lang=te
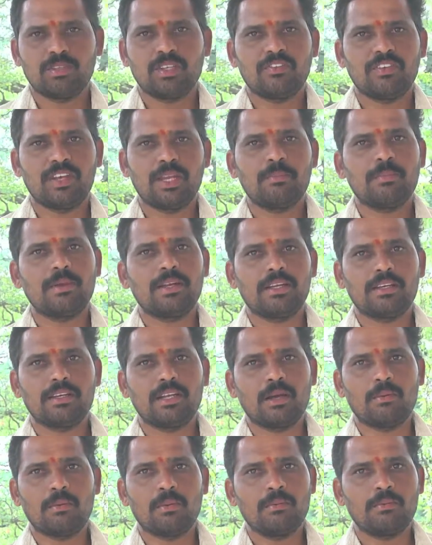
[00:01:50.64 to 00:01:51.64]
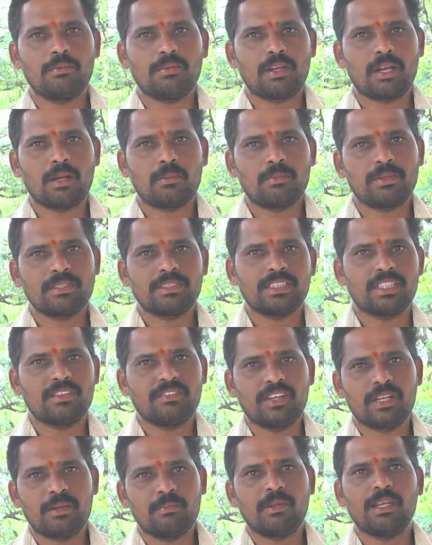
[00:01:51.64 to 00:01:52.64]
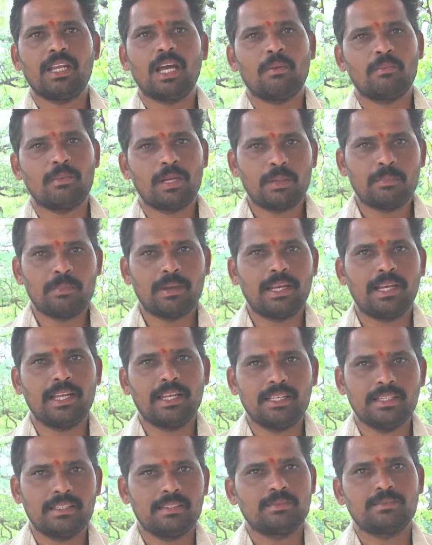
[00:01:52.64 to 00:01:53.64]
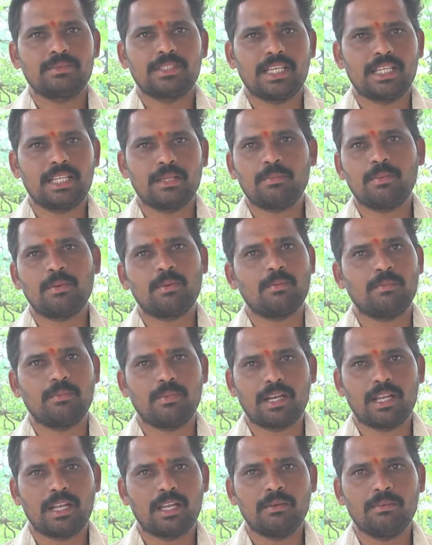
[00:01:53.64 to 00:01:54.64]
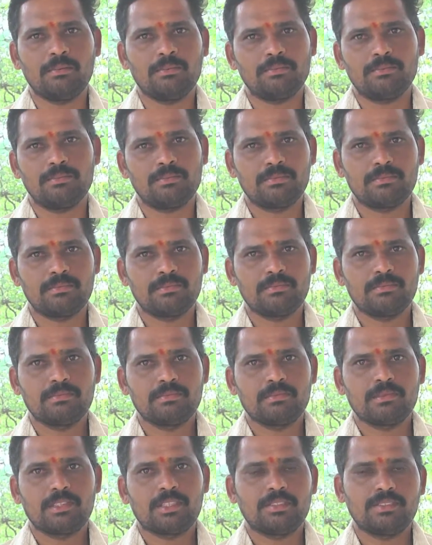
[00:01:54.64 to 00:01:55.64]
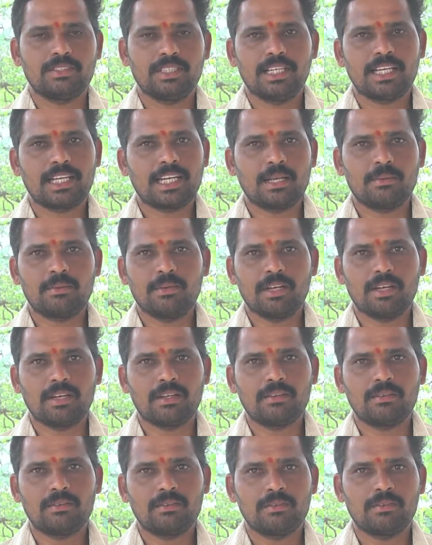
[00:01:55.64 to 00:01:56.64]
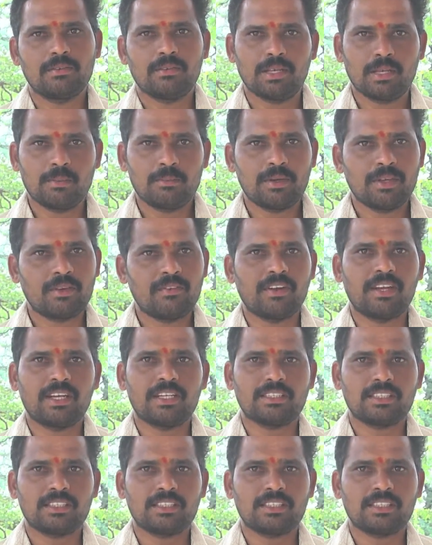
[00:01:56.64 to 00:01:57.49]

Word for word: అది వెన్నెపల్లి గ్రామం గ్రామ పంచాయతీ వెన్నెపల్లి ఆమ్రెడ్డిపల్లె సైదాపూర్ మండలం జిల్లా కరీంనగర్ నా పేరు వంద